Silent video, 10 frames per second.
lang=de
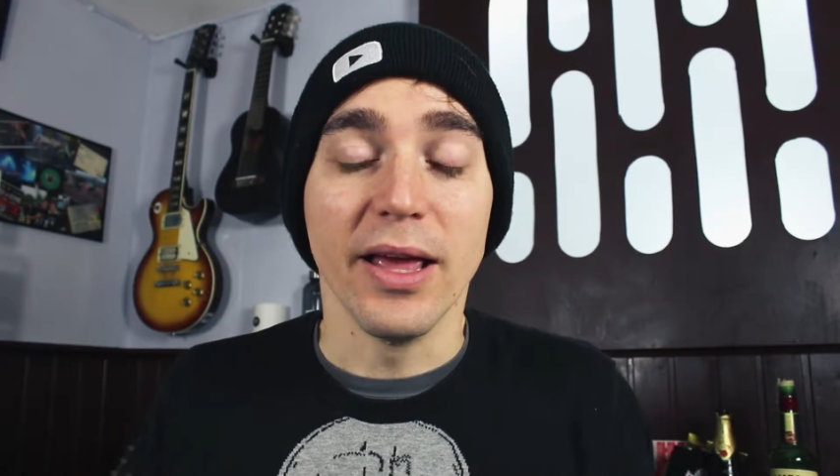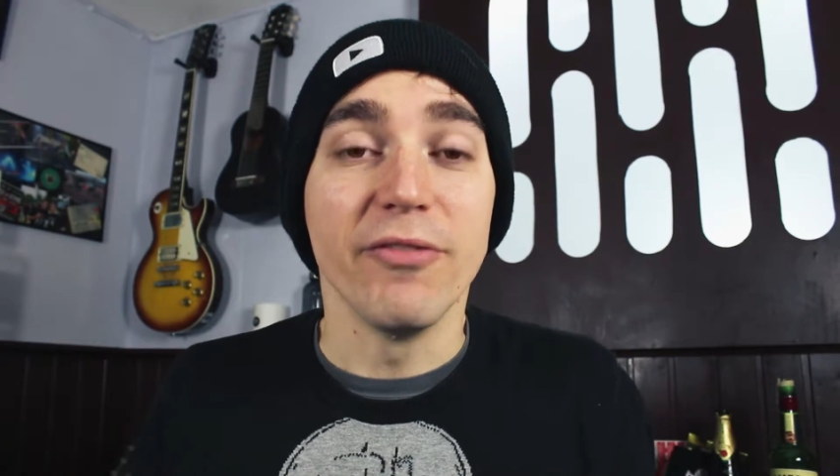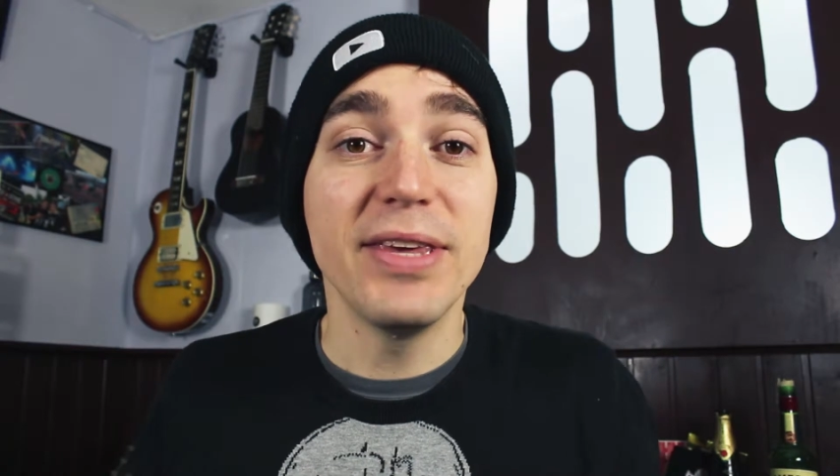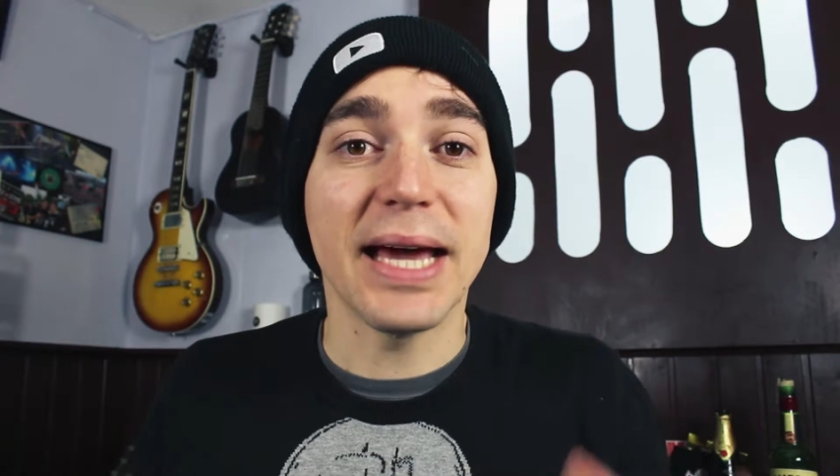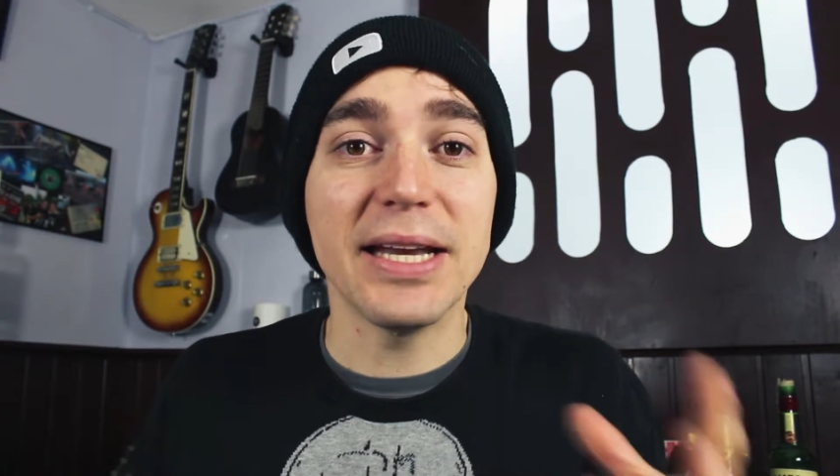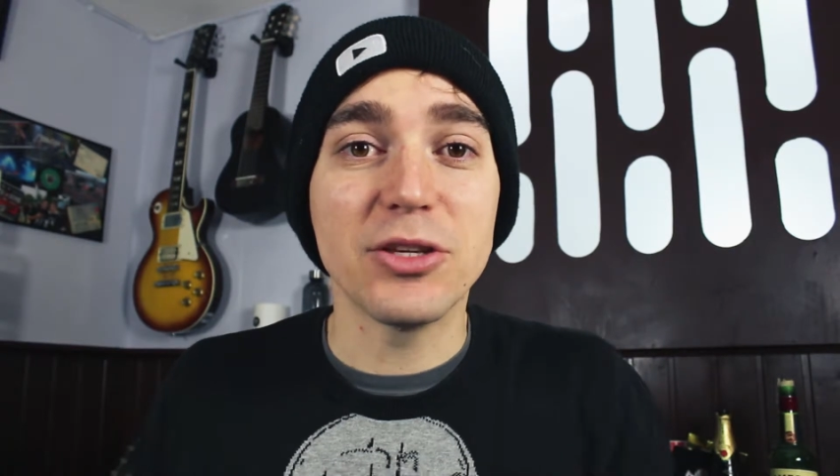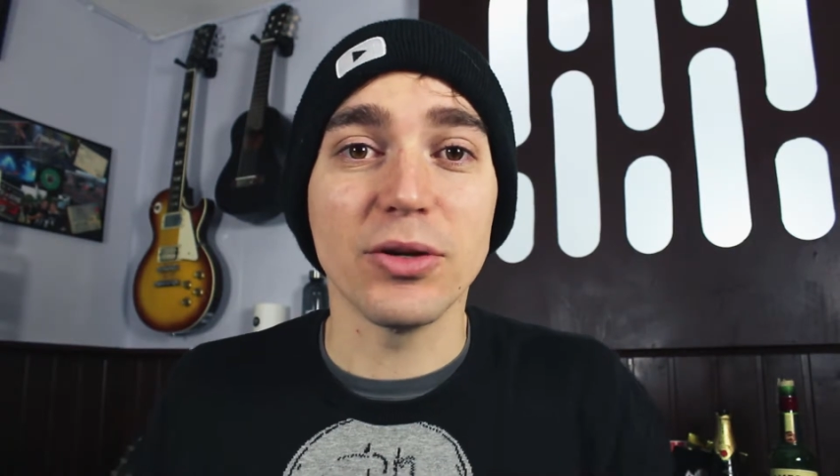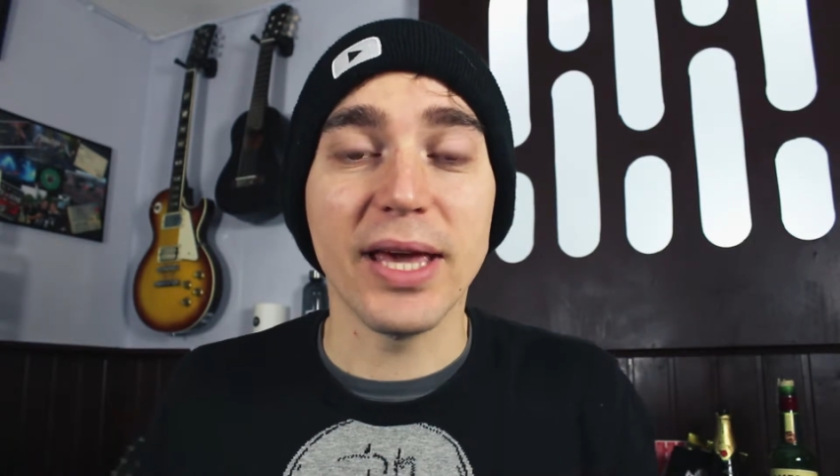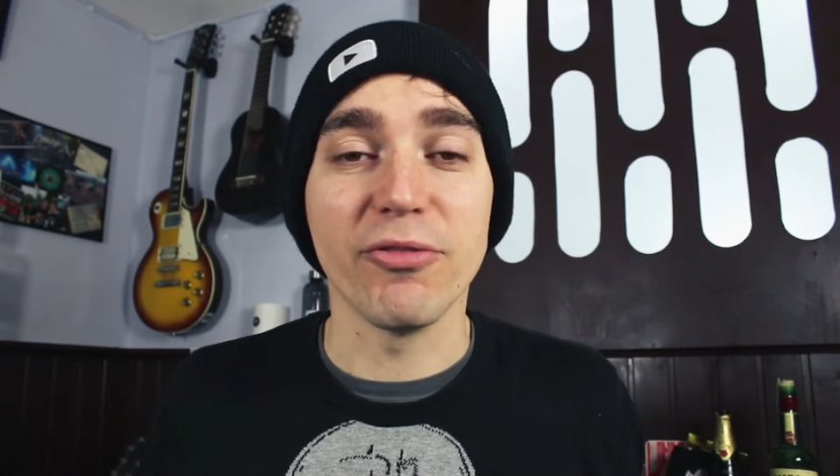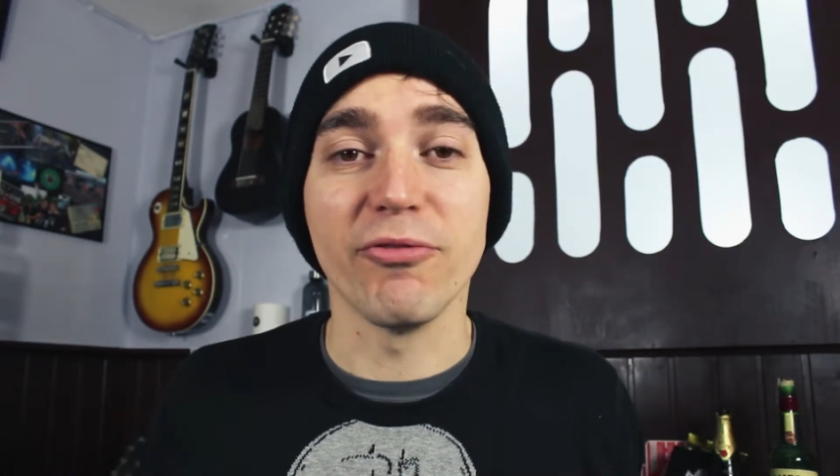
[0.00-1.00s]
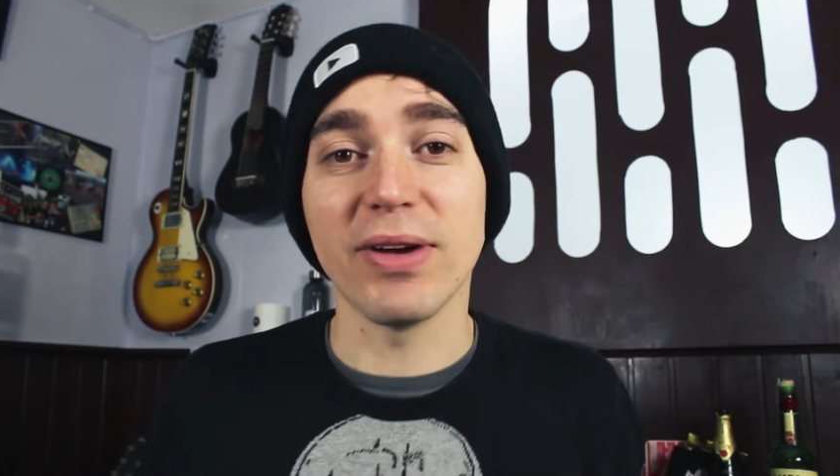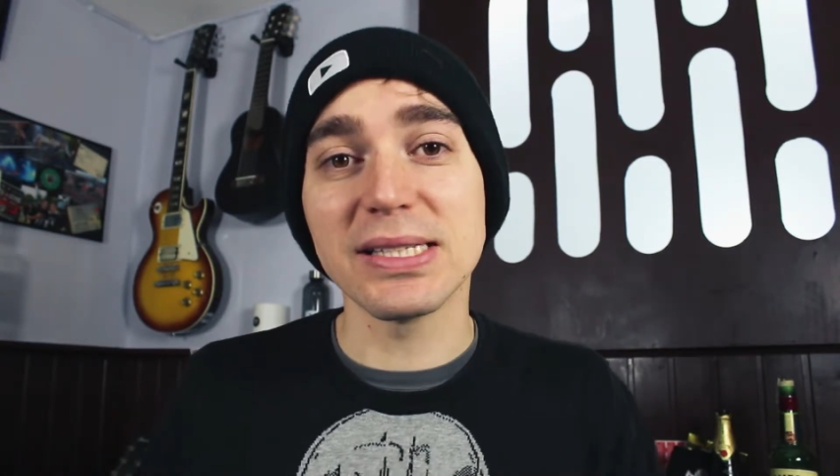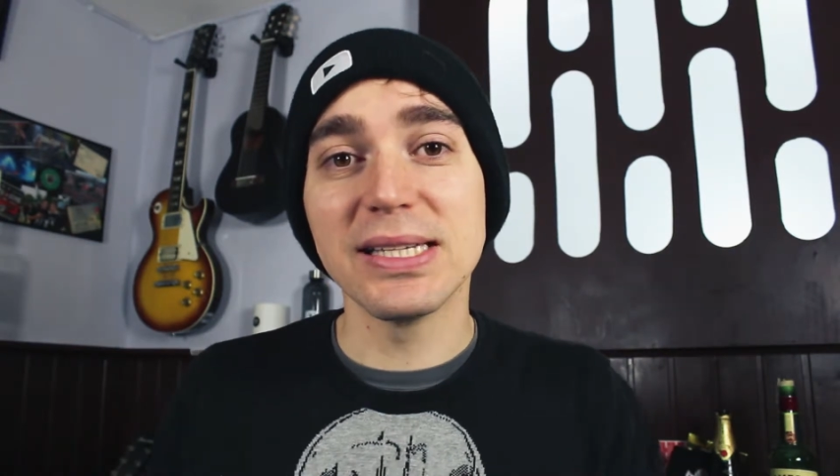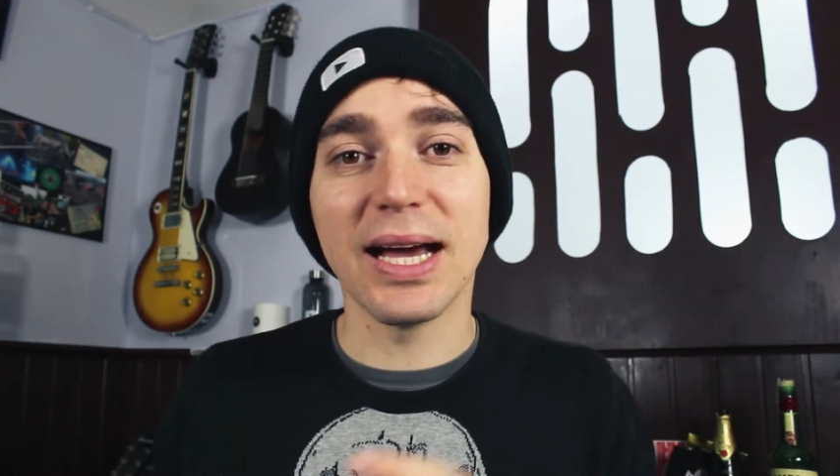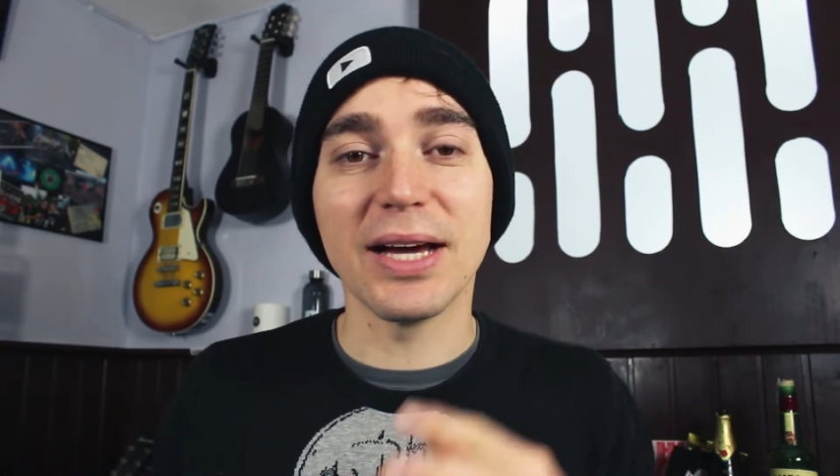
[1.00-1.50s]
wie kann ich euch helfen? Was
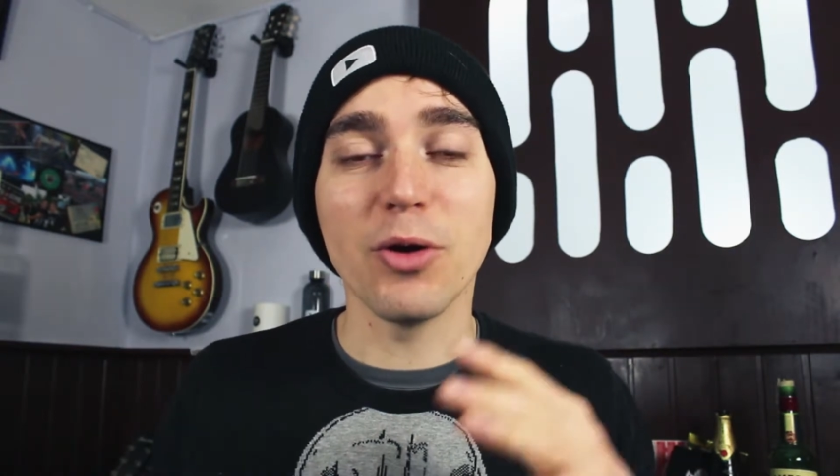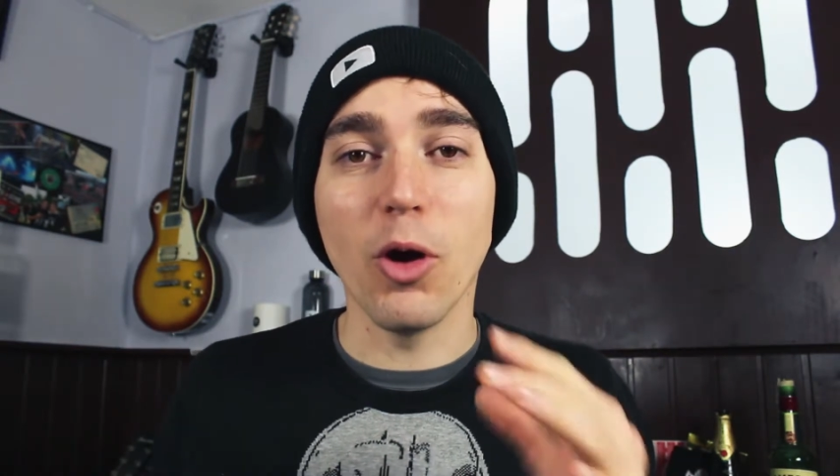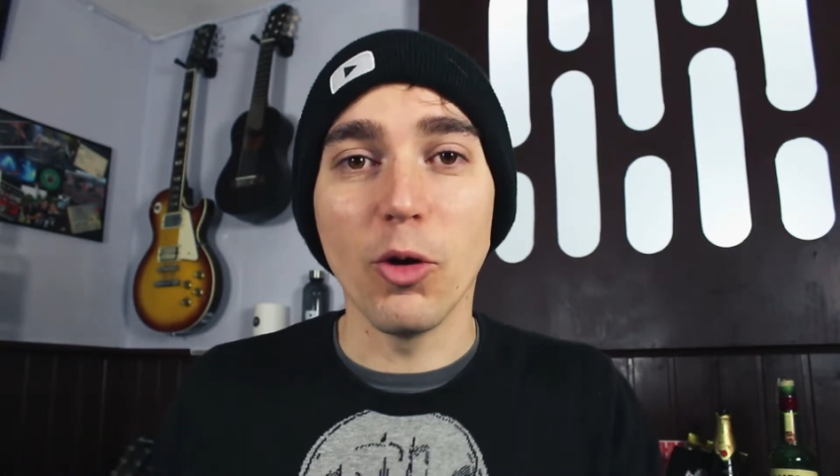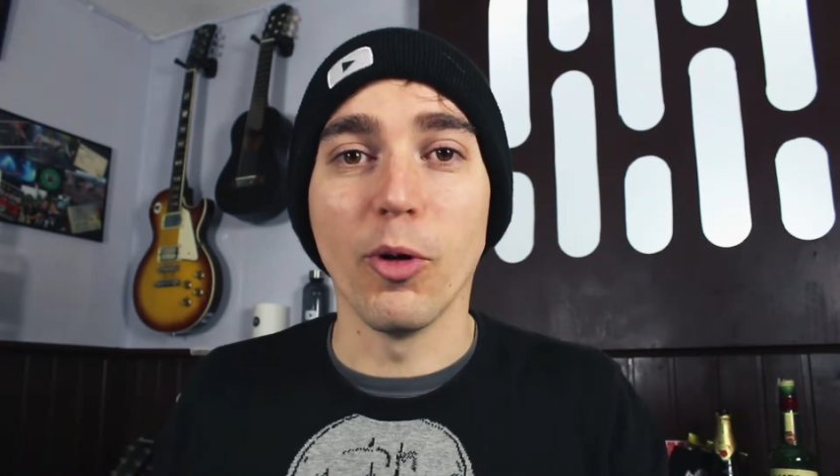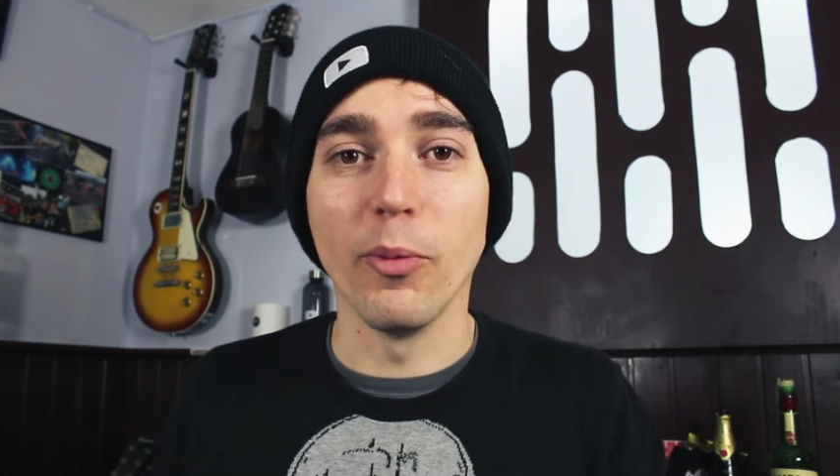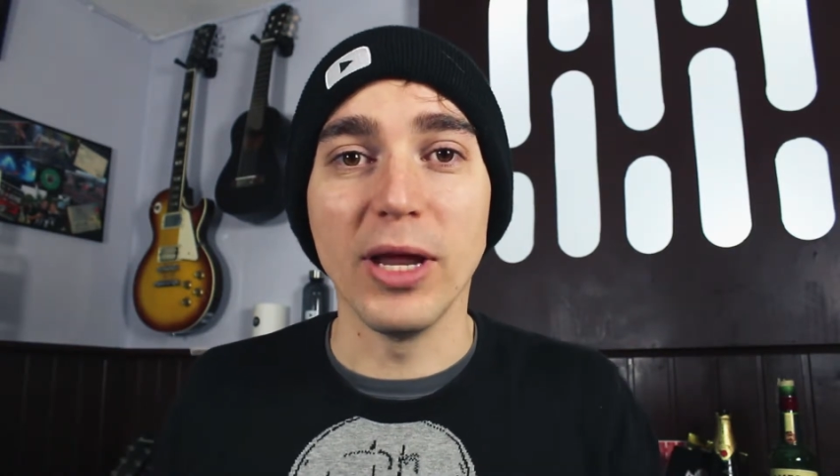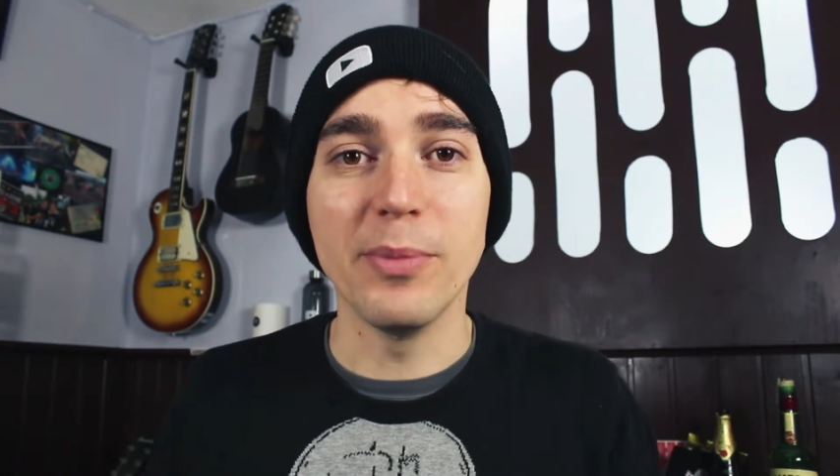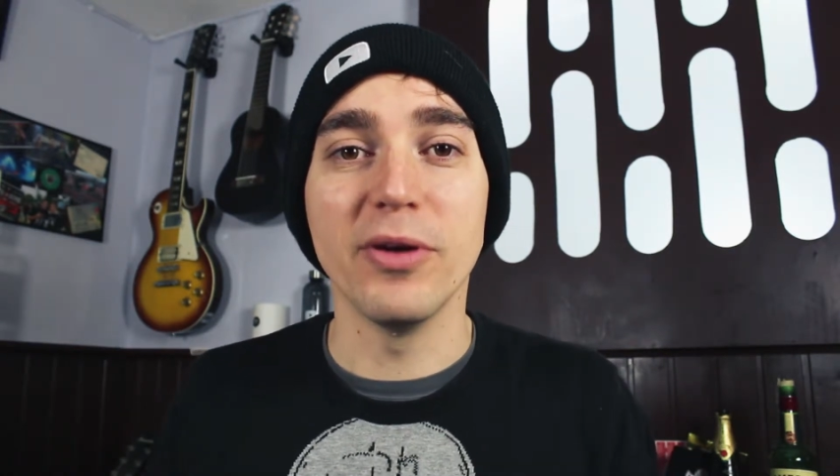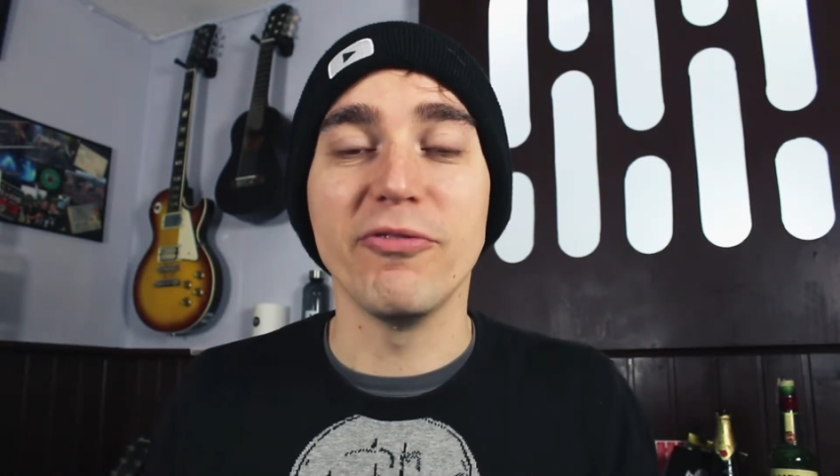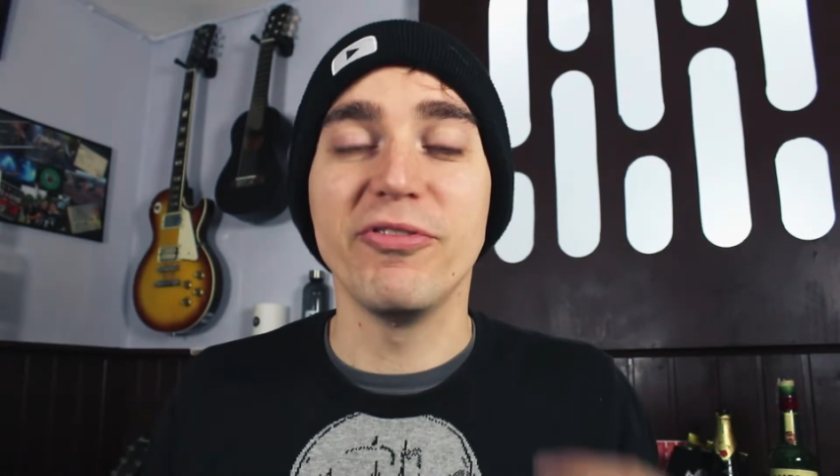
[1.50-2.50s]
sind gerade eure Probleme?